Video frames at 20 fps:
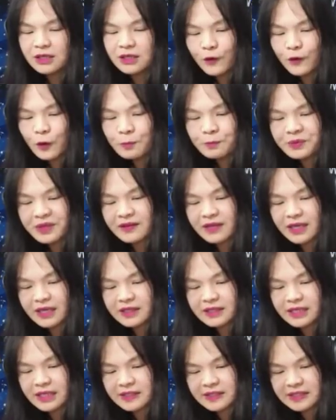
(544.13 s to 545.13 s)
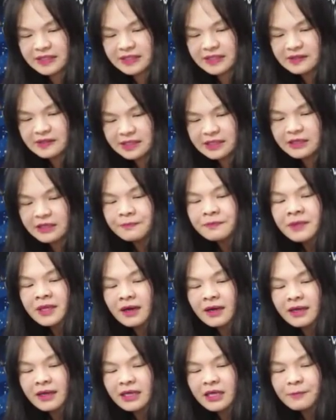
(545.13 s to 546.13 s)
的风评的一些形式。
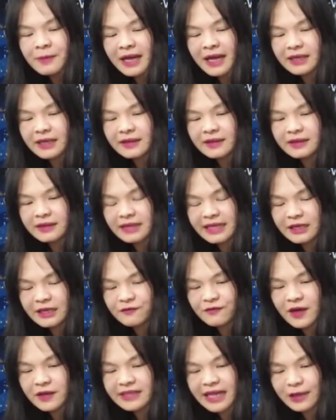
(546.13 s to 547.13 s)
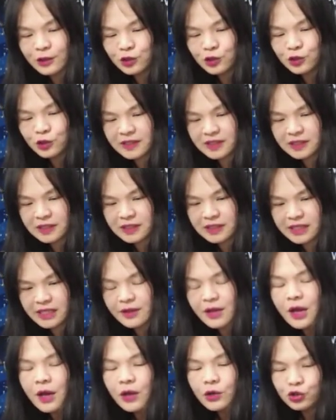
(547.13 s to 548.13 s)
二零一八年地方大选期
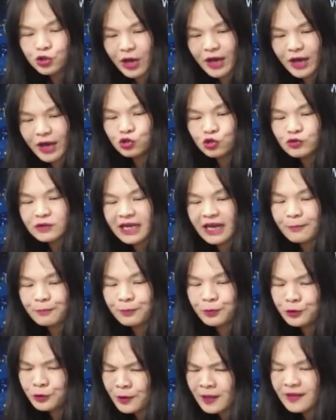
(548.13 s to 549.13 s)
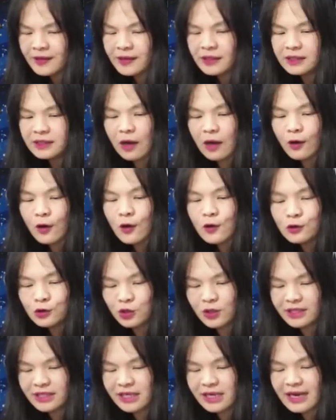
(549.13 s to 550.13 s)
间，传出他不断的找候
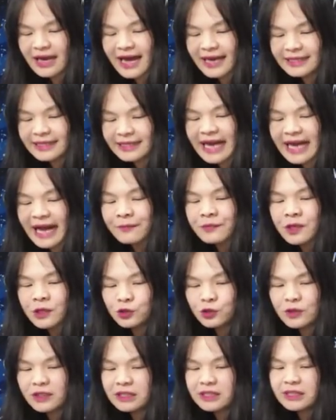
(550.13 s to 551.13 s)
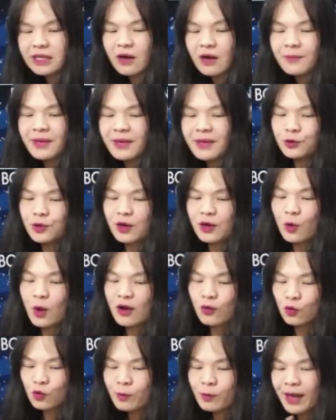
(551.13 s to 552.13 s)
选人开价，说你只要每个月
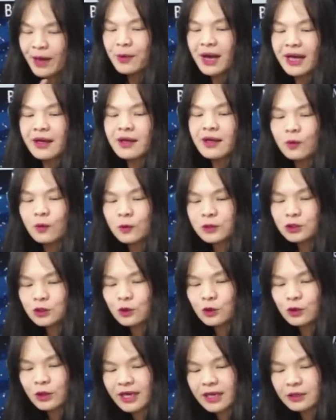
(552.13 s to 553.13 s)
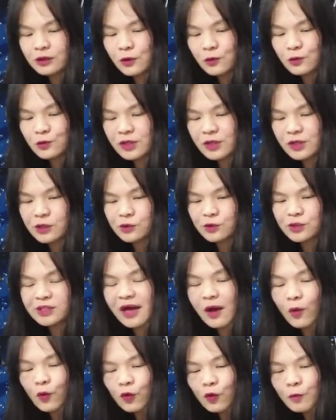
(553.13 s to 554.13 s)
花五百万，我就可以动员手
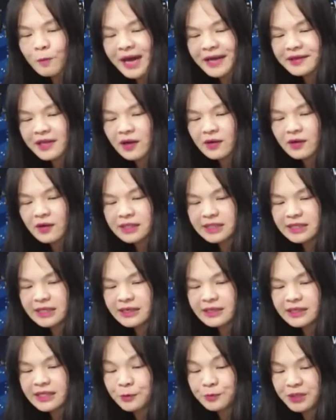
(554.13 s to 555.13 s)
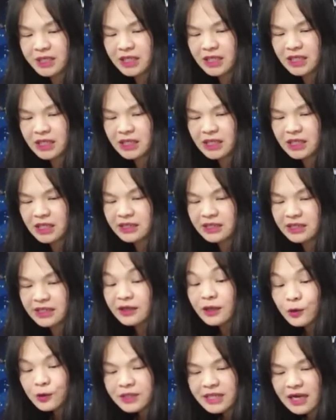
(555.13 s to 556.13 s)
上五百到一千个 PTT 的
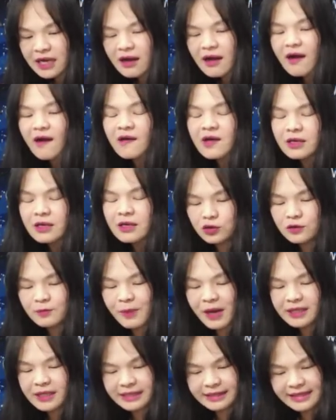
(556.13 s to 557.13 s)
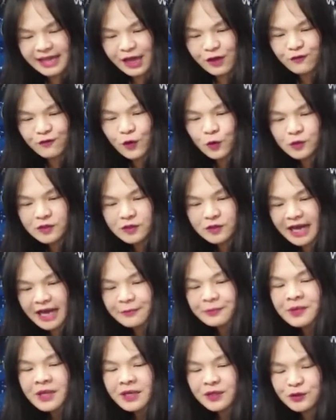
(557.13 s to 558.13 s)
人头账号去帮你带风
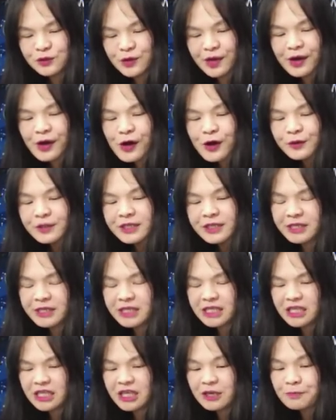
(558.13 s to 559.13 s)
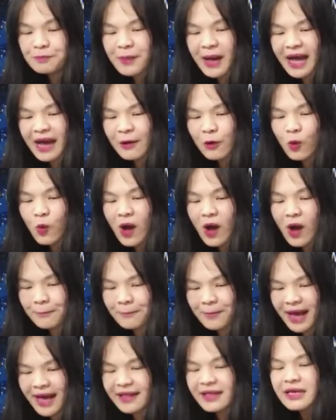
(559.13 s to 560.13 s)
向。随后呢，PTT 八卦
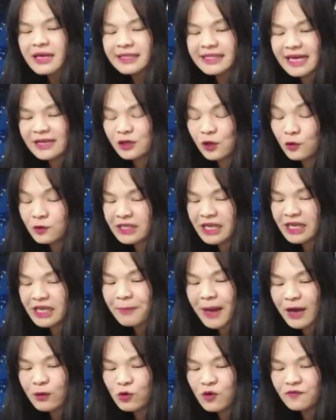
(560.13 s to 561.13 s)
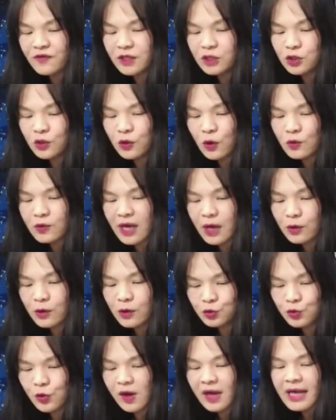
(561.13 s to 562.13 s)
版在同年八月份就公告
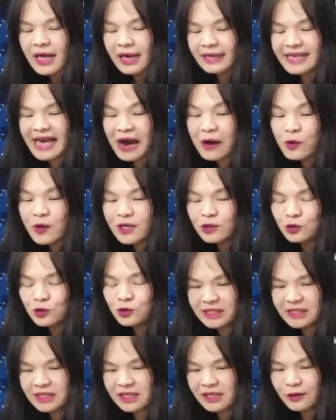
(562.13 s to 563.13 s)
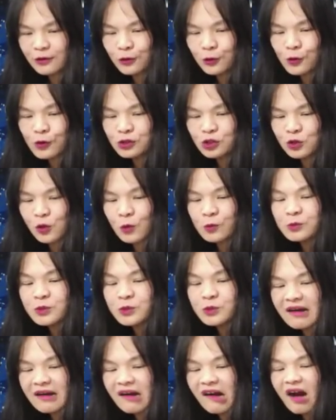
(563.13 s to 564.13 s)
说，杨慧如经营多重
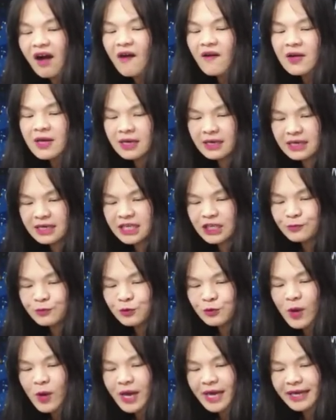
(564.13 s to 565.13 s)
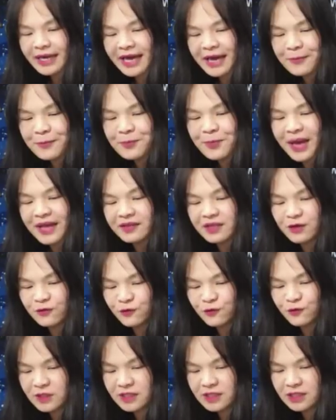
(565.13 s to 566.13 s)
账号，恶意破坏刊版的
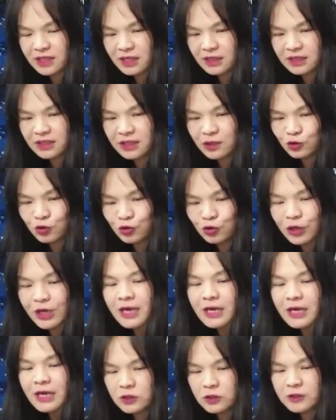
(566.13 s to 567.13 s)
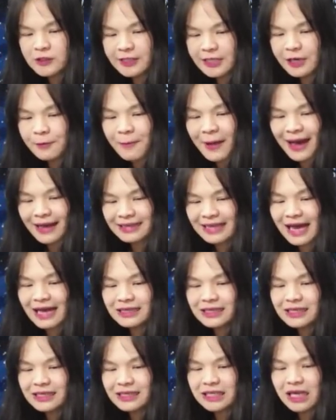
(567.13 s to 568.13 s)
风气跟秩序，直接把他
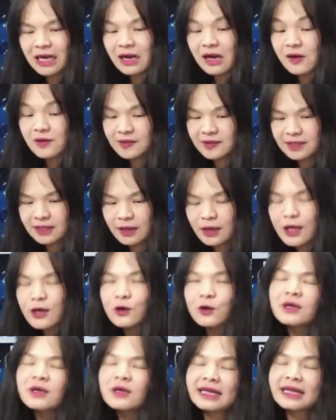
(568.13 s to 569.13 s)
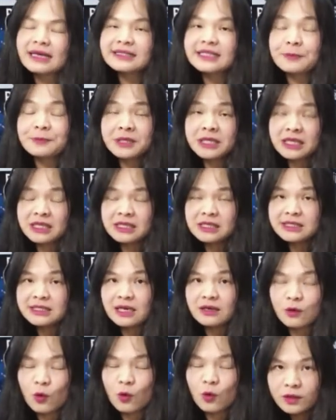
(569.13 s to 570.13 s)
的账号 slow，他在 PTT
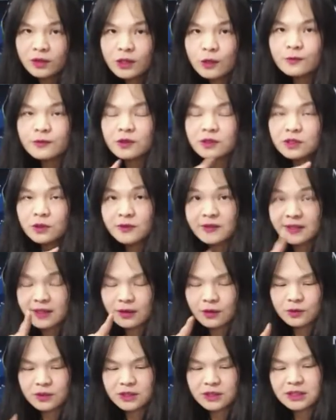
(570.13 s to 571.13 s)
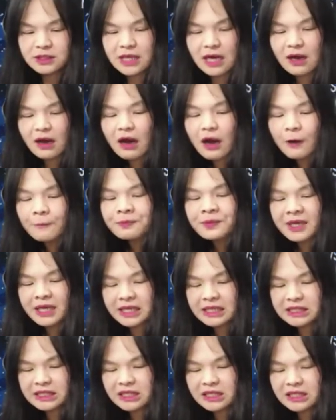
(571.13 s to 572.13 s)
上活动都是用 slow 这个账号，
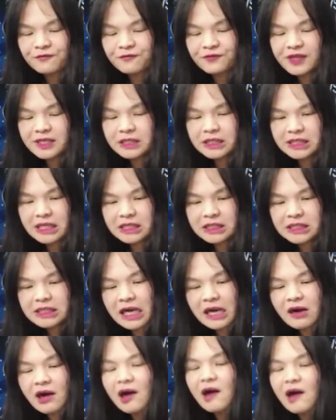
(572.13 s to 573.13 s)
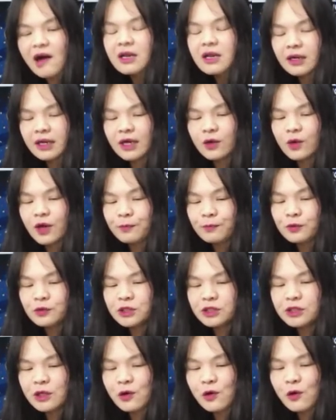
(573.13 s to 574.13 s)
以及。分身账号列为不
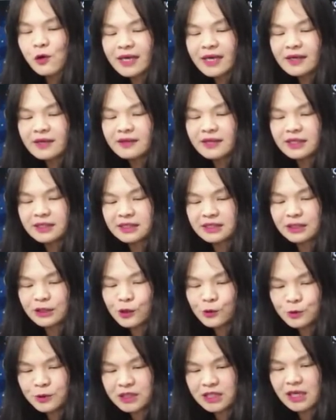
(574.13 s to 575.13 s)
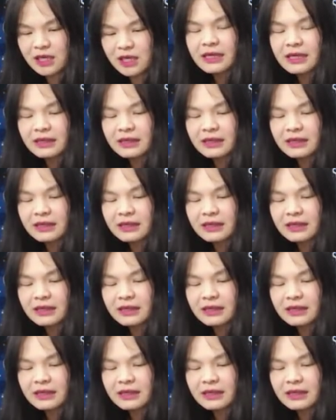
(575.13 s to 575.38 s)
受欢迎的使用者，